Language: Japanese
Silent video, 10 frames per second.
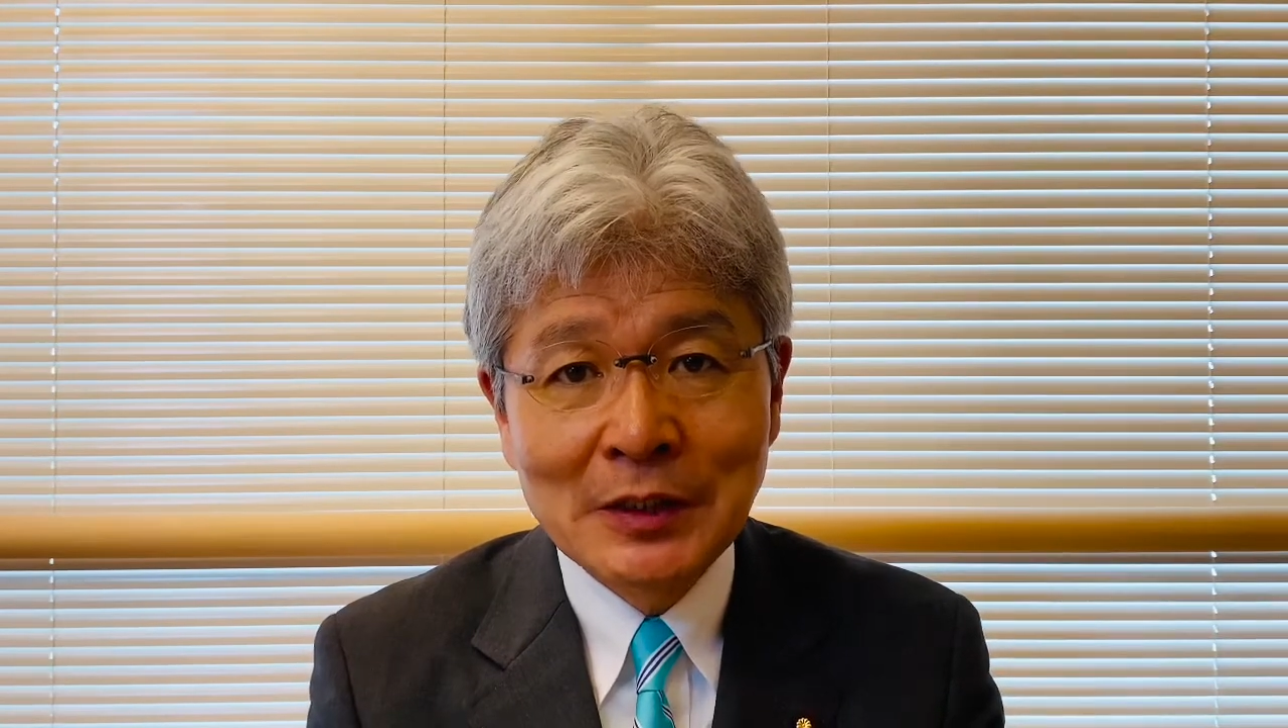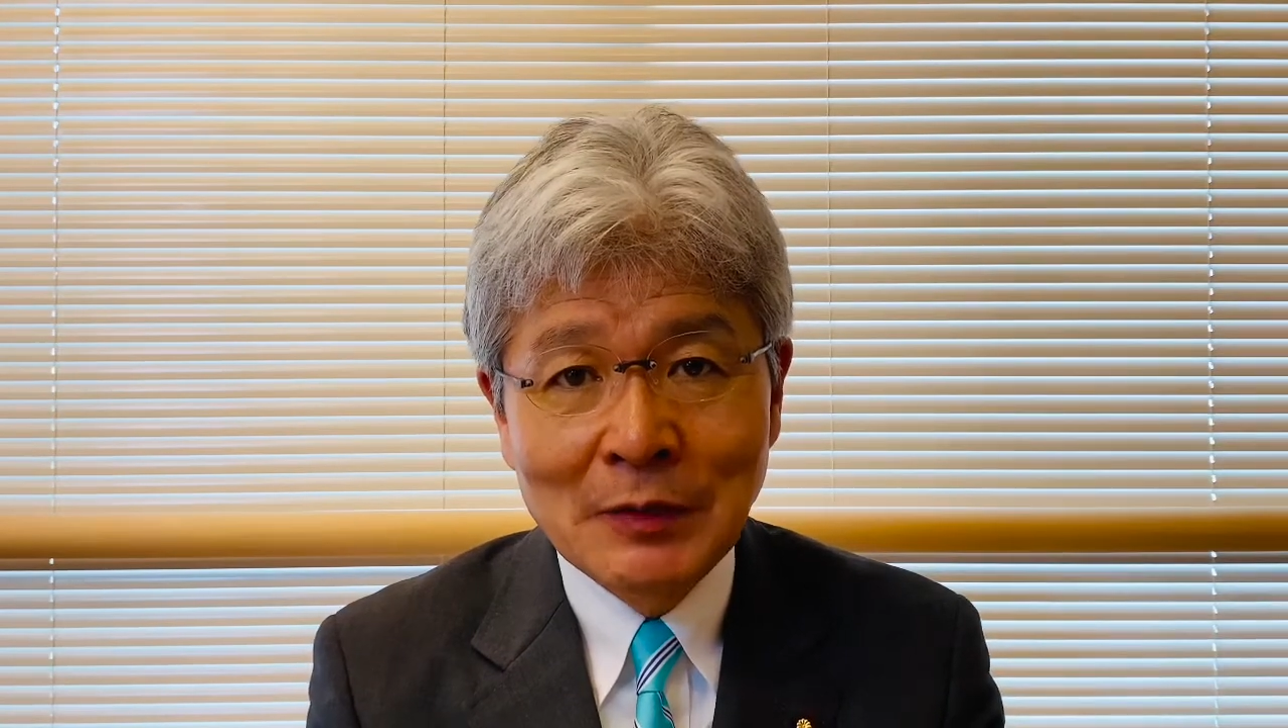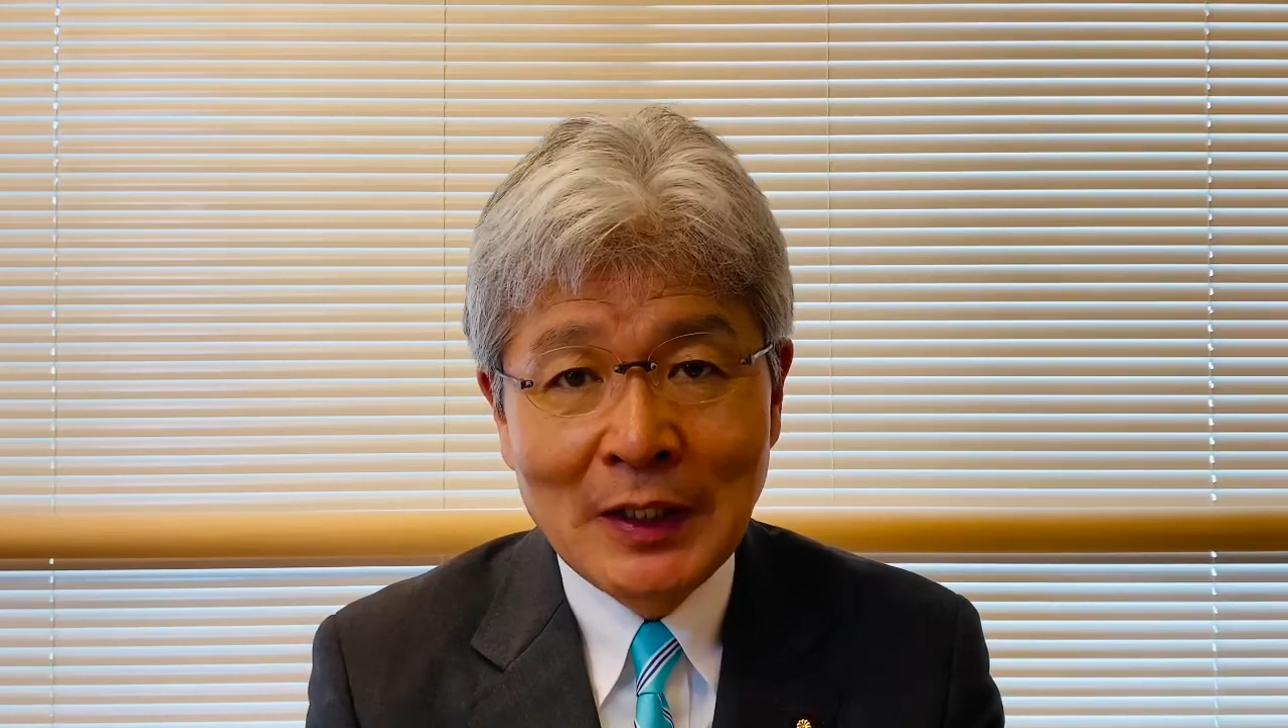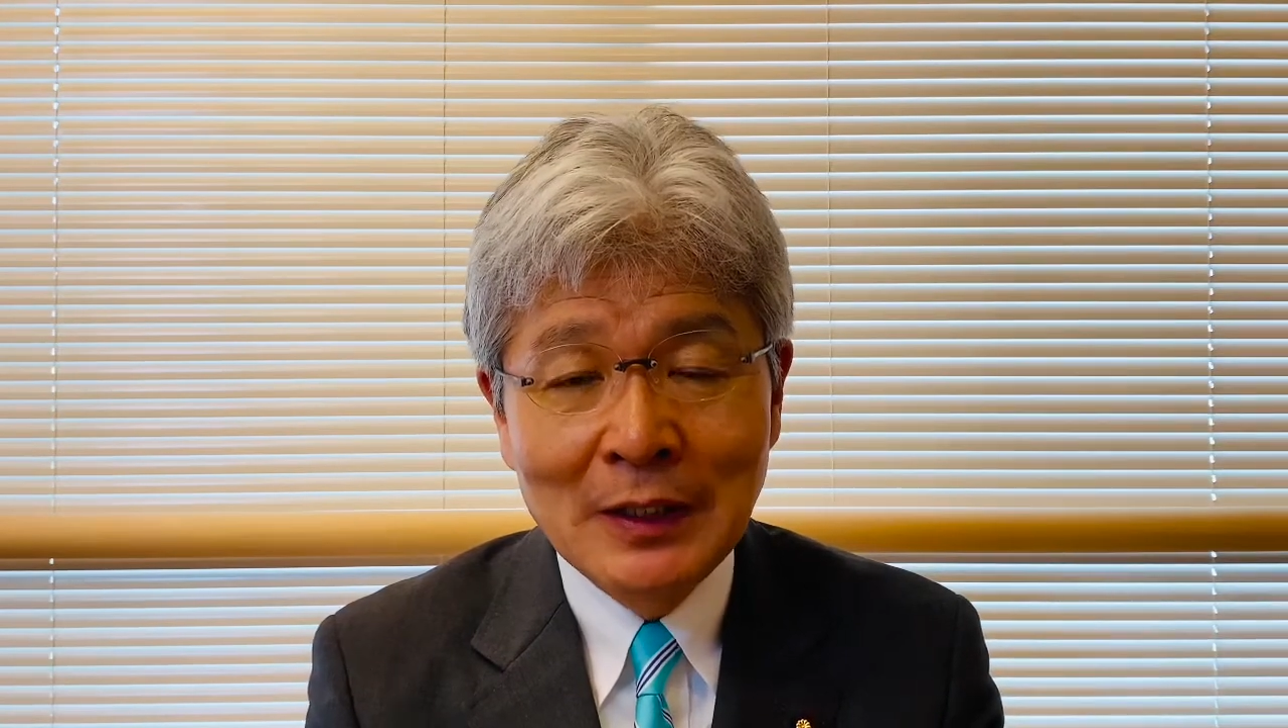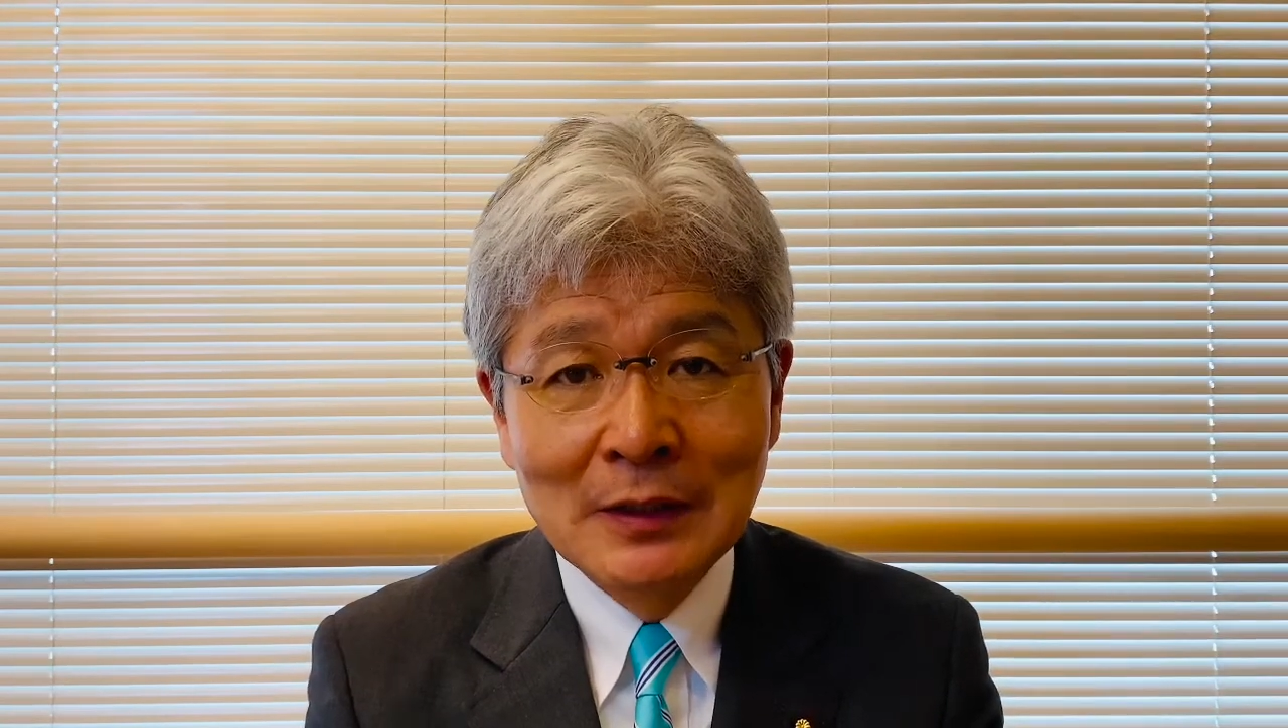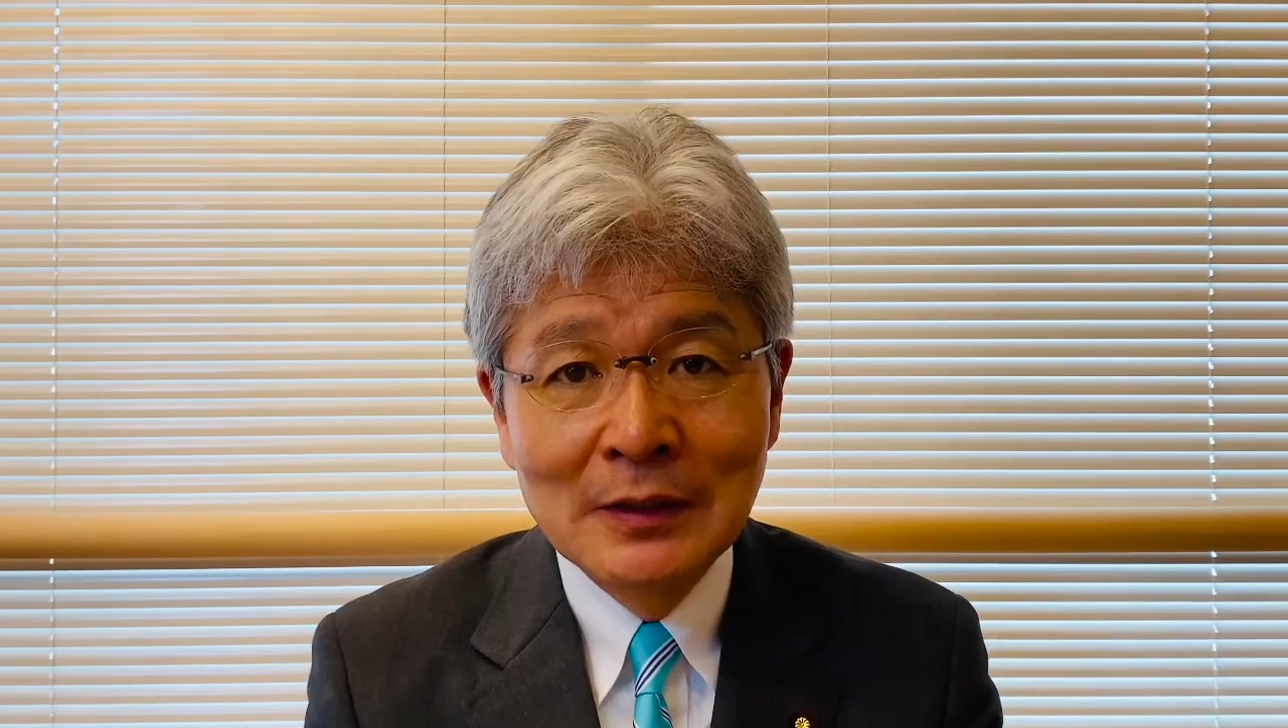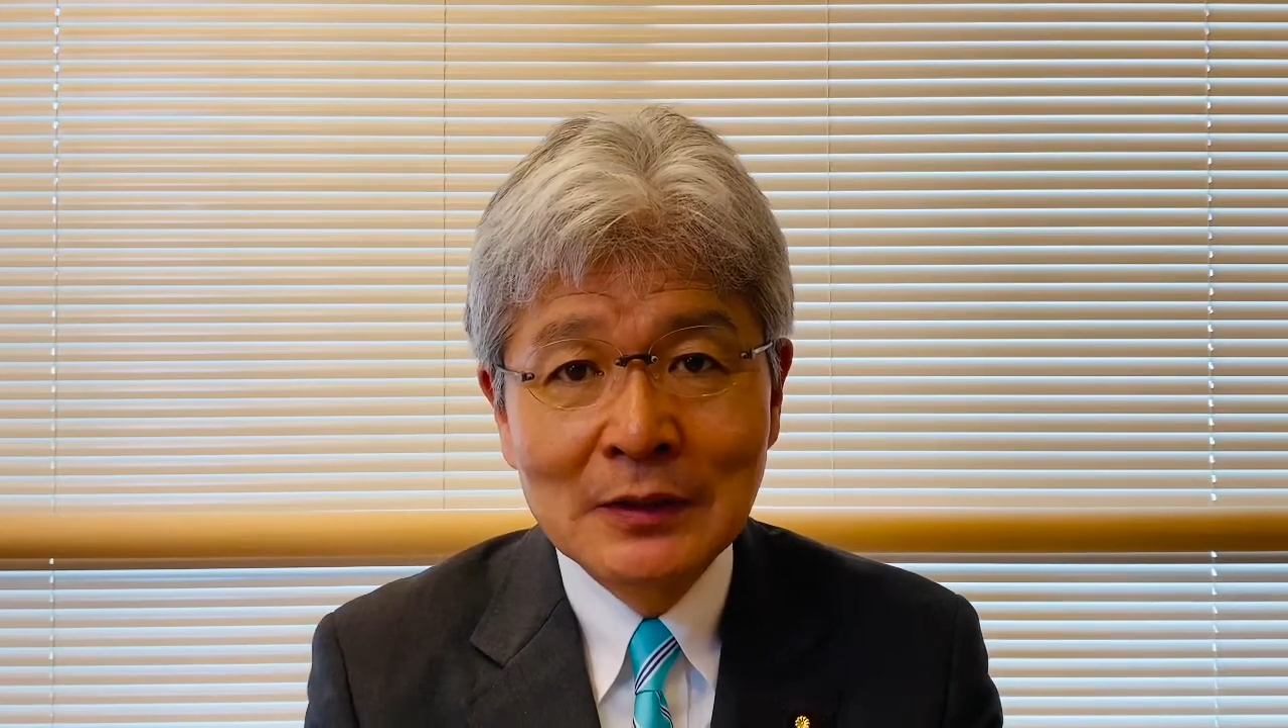では